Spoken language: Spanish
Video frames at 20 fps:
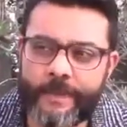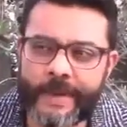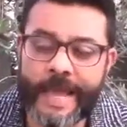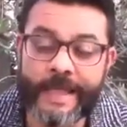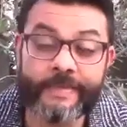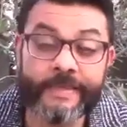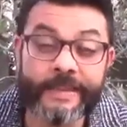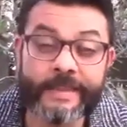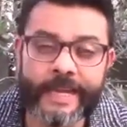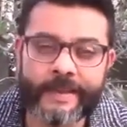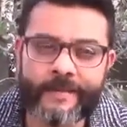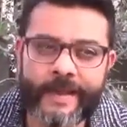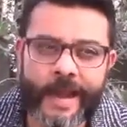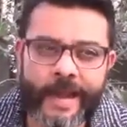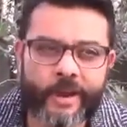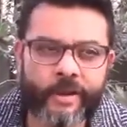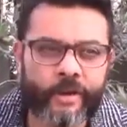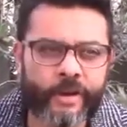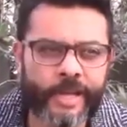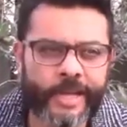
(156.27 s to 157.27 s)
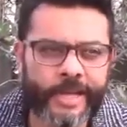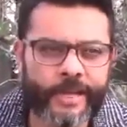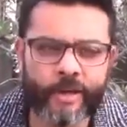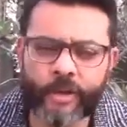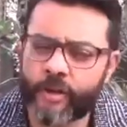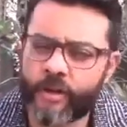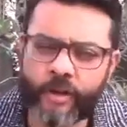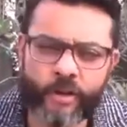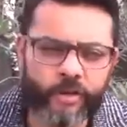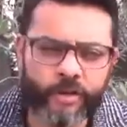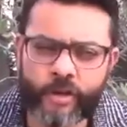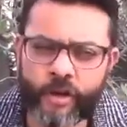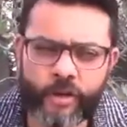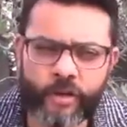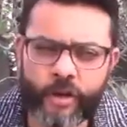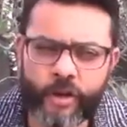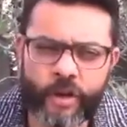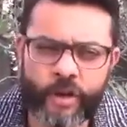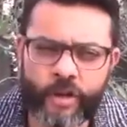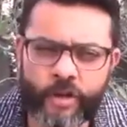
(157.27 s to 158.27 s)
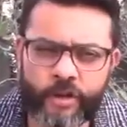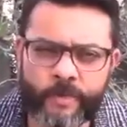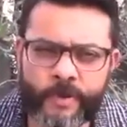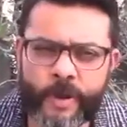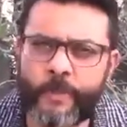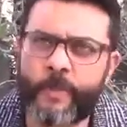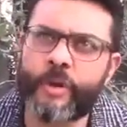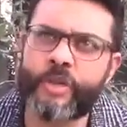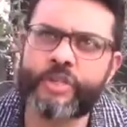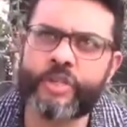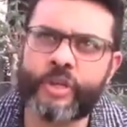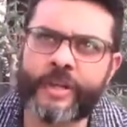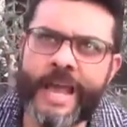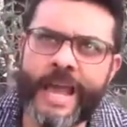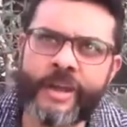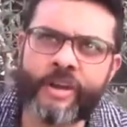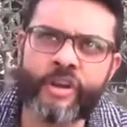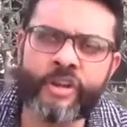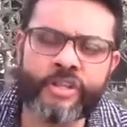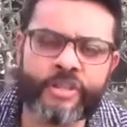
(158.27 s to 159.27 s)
plan de trabajo, eh, no, no, no nos lo proporcionaron,